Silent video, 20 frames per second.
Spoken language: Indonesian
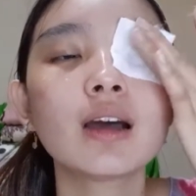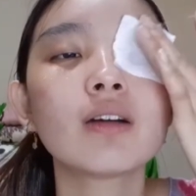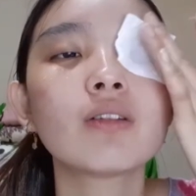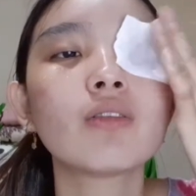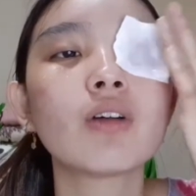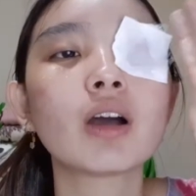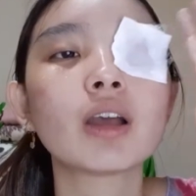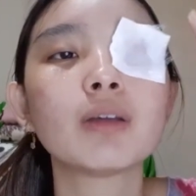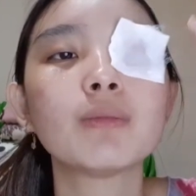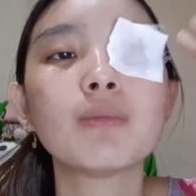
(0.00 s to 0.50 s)

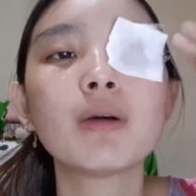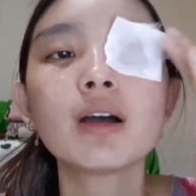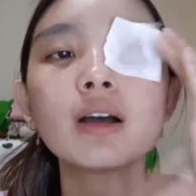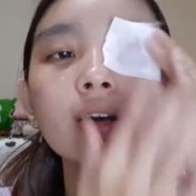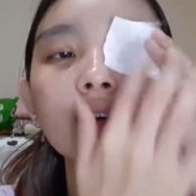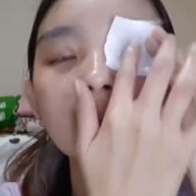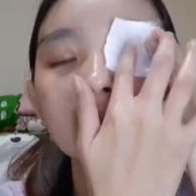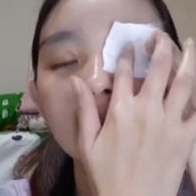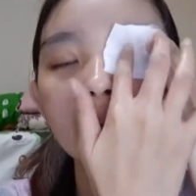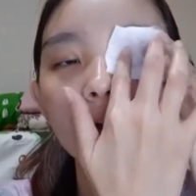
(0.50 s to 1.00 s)
wangi
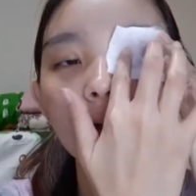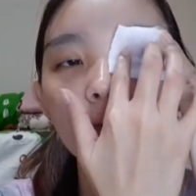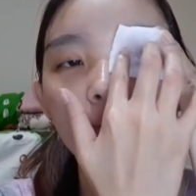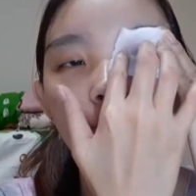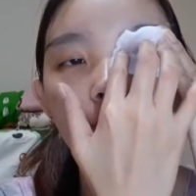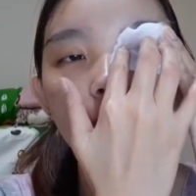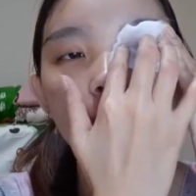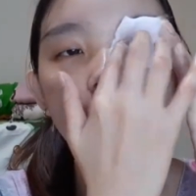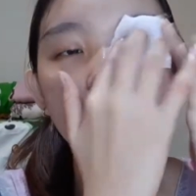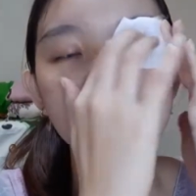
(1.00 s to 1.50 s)
banget enak
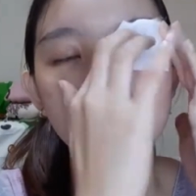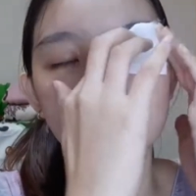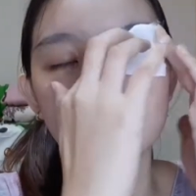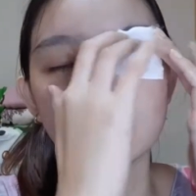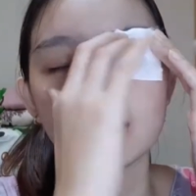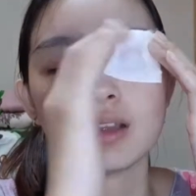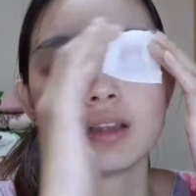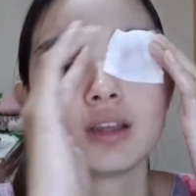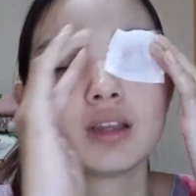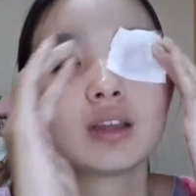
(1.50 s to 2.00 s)
banget
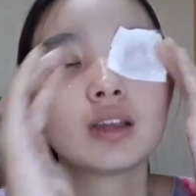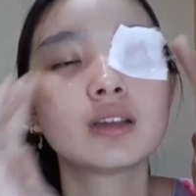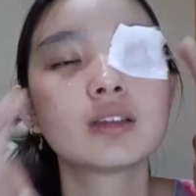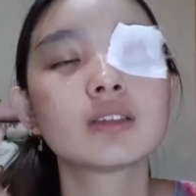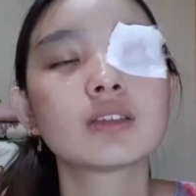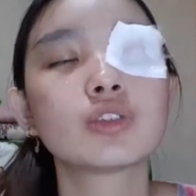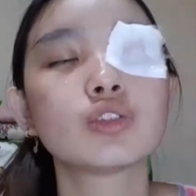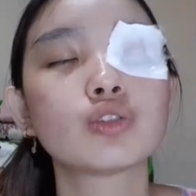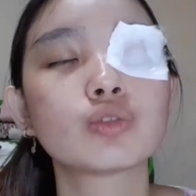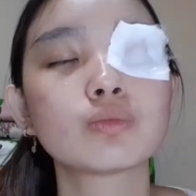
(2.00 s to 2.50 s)

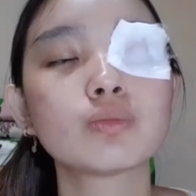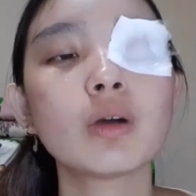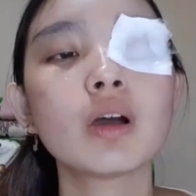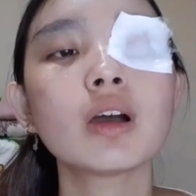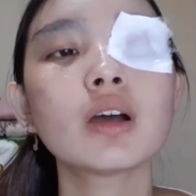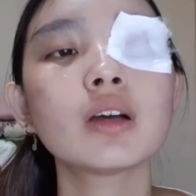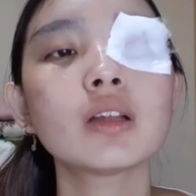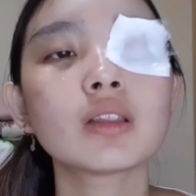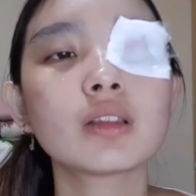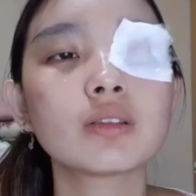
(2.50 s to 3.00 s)
sejuk
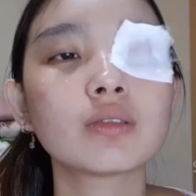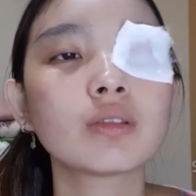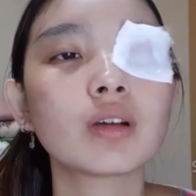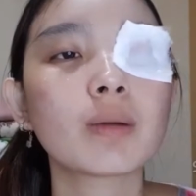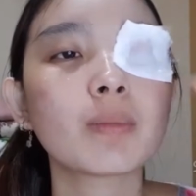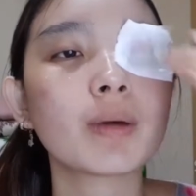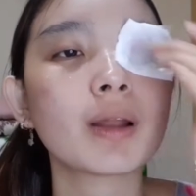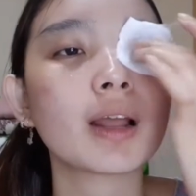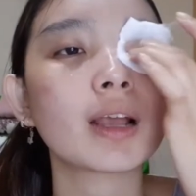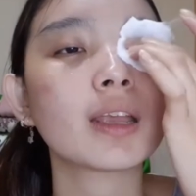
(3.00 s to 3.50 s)
banget
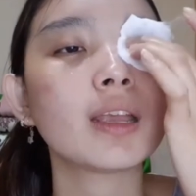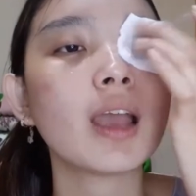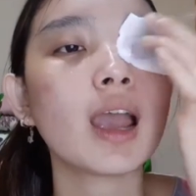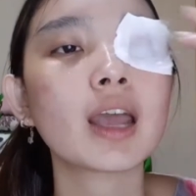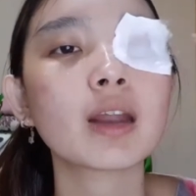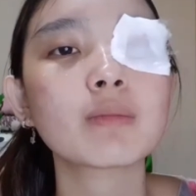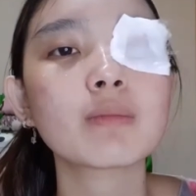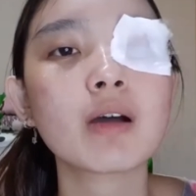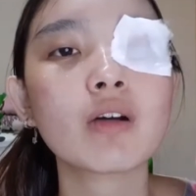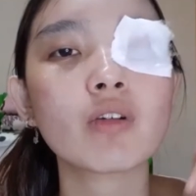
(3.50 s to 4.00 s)
apalagi
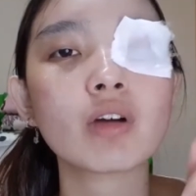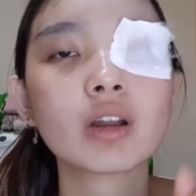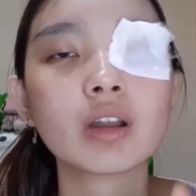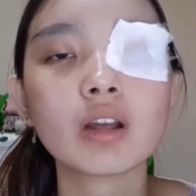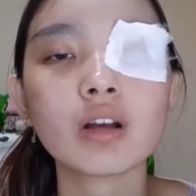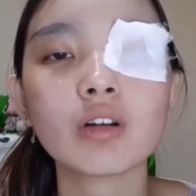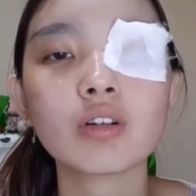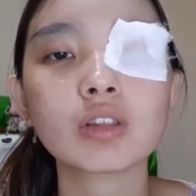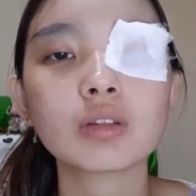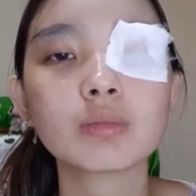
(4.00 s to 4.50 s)
air
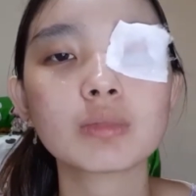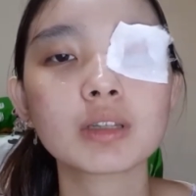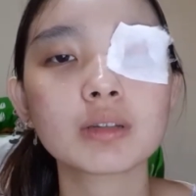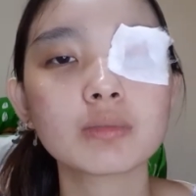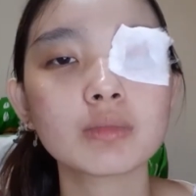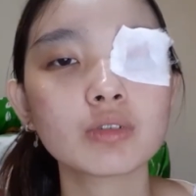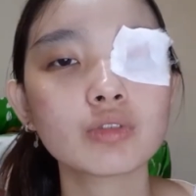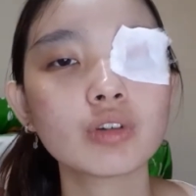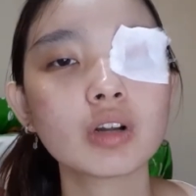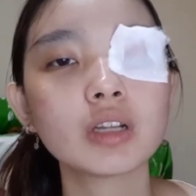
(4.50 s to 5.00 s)
mawarnya kok
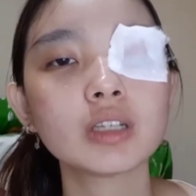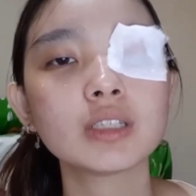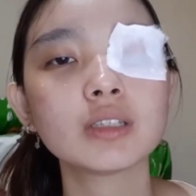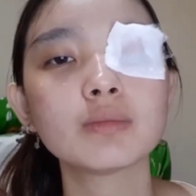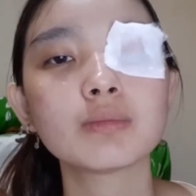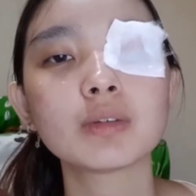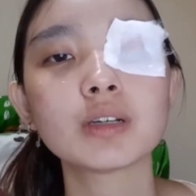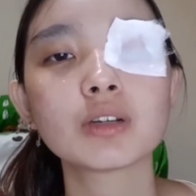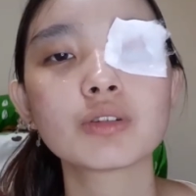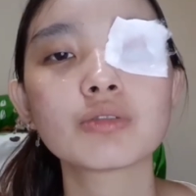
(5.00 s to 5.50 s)
teman-teman udah
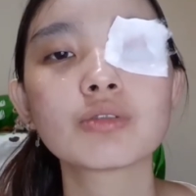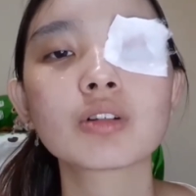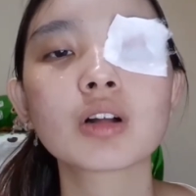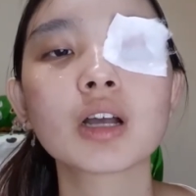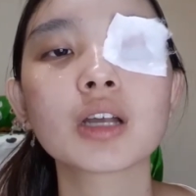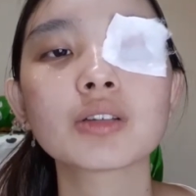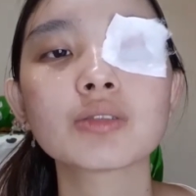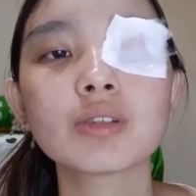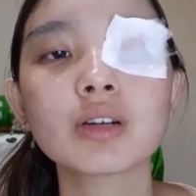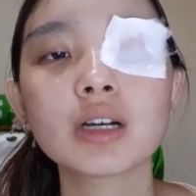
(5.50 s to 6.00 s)
disimpan di
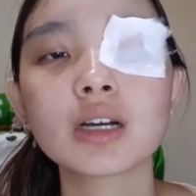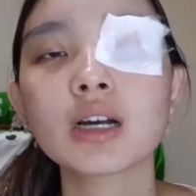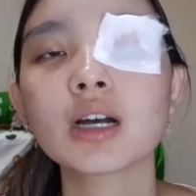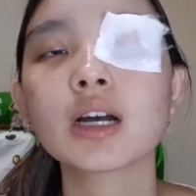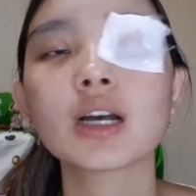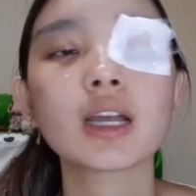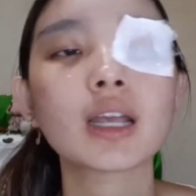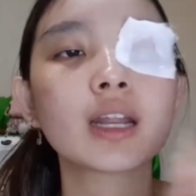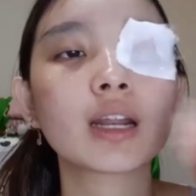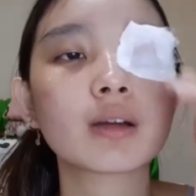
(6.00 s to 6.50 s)
kulkas
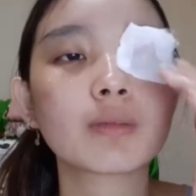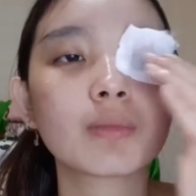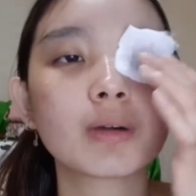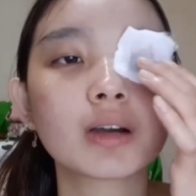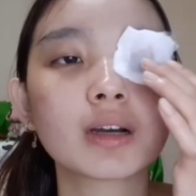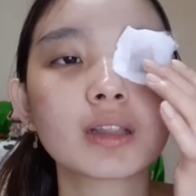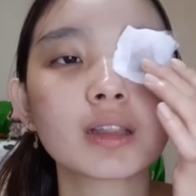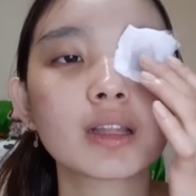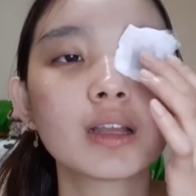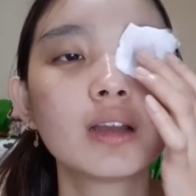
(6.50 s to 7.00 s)
wah enak
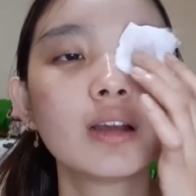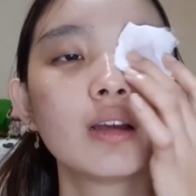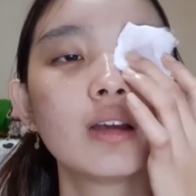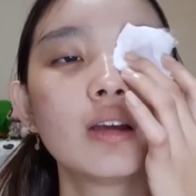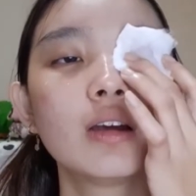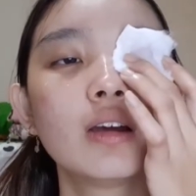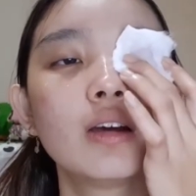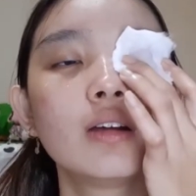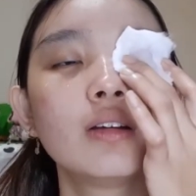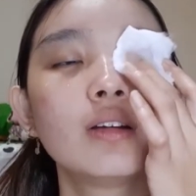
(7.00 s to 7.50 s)
banget
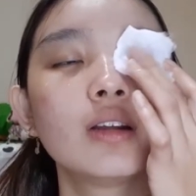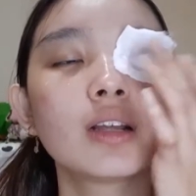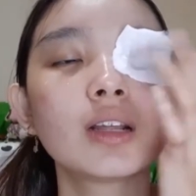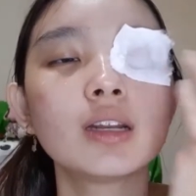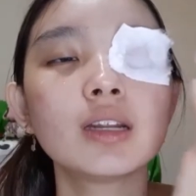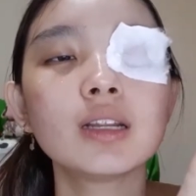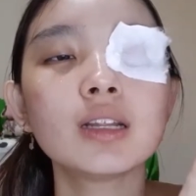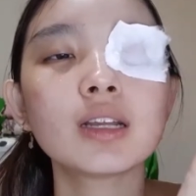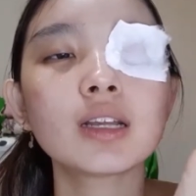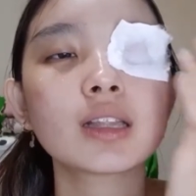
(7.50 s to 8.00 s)
nah
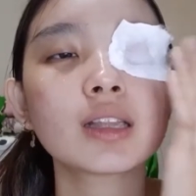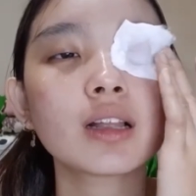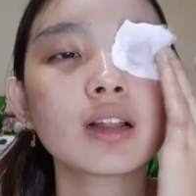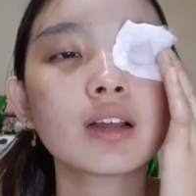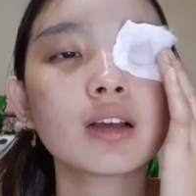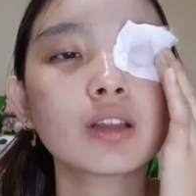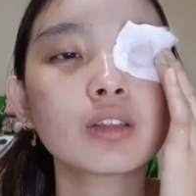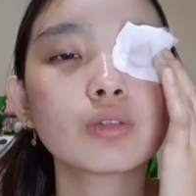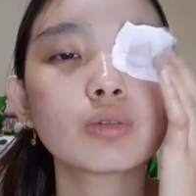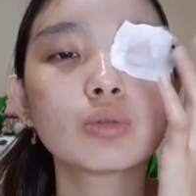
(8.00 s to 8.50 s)
ini
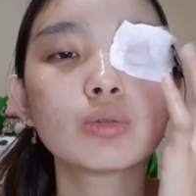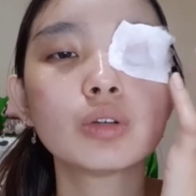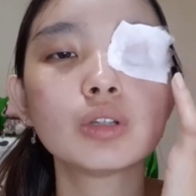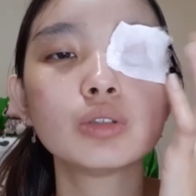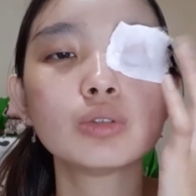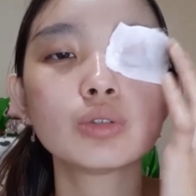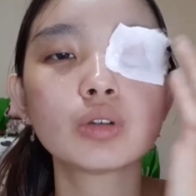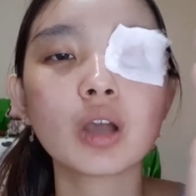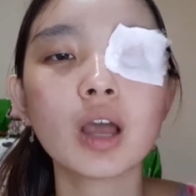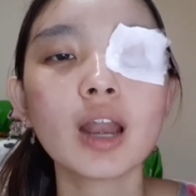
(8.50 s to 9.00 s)
kita tungguin
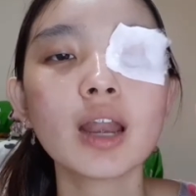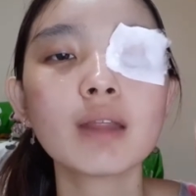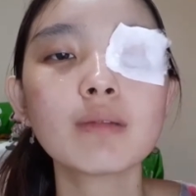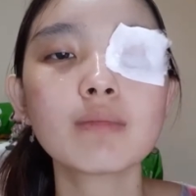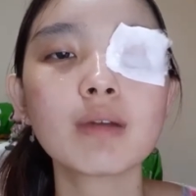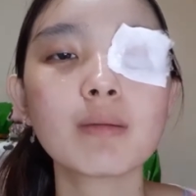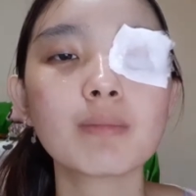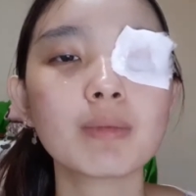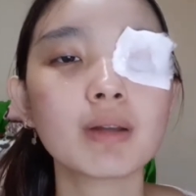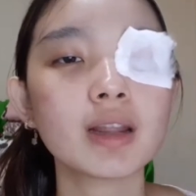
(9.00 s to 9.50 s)
juga
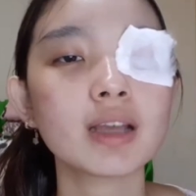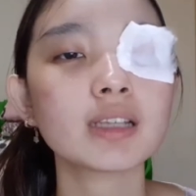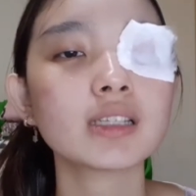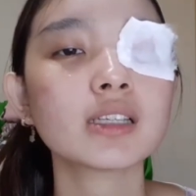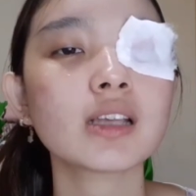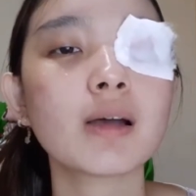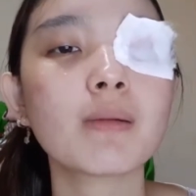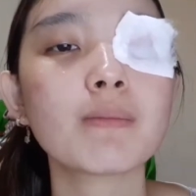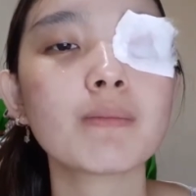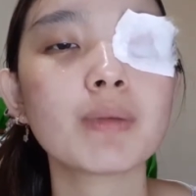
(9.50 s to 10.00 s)

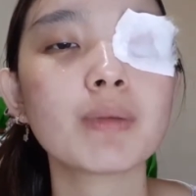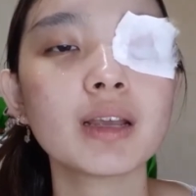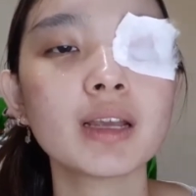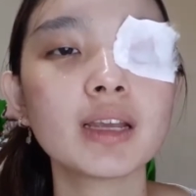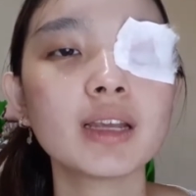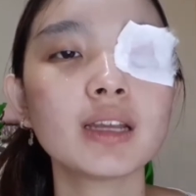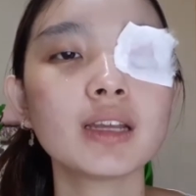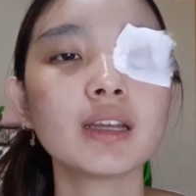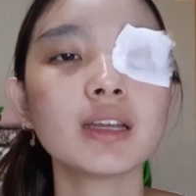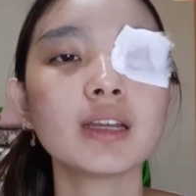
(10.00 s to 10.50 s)
15 sampai
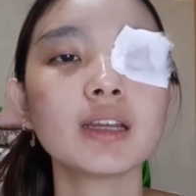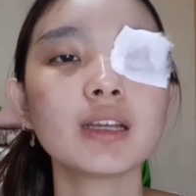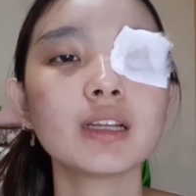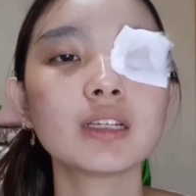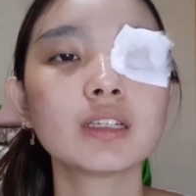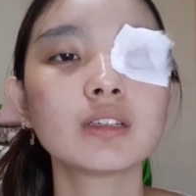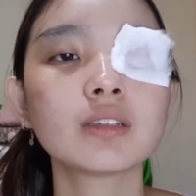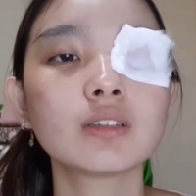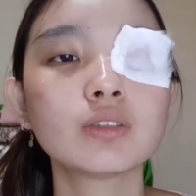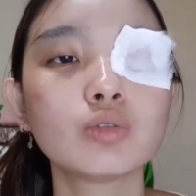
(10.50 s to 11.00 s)

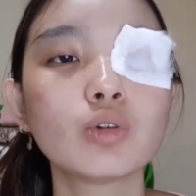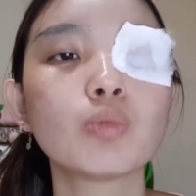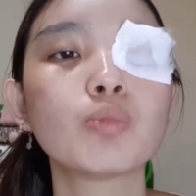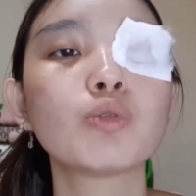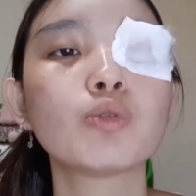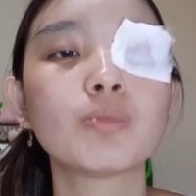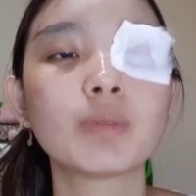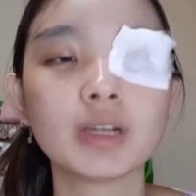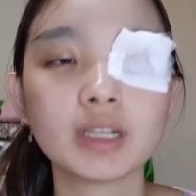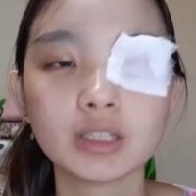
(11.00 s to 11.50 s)

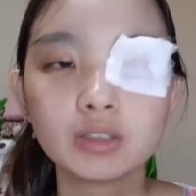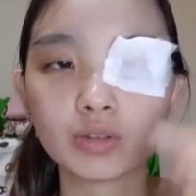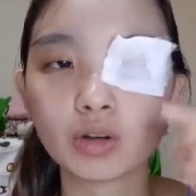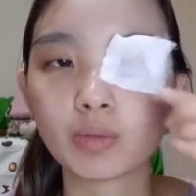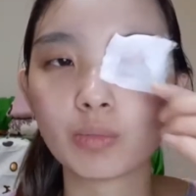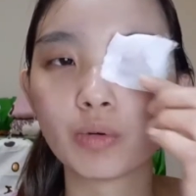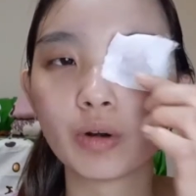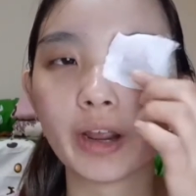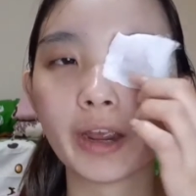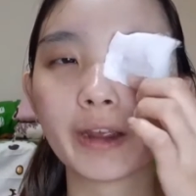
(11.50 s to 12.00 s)
20 menit
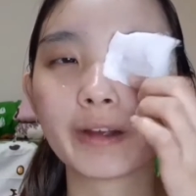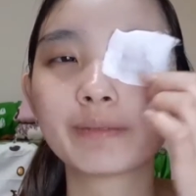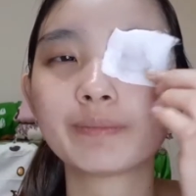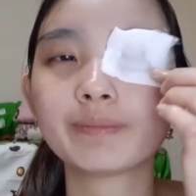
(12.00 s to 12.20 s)
juga boleh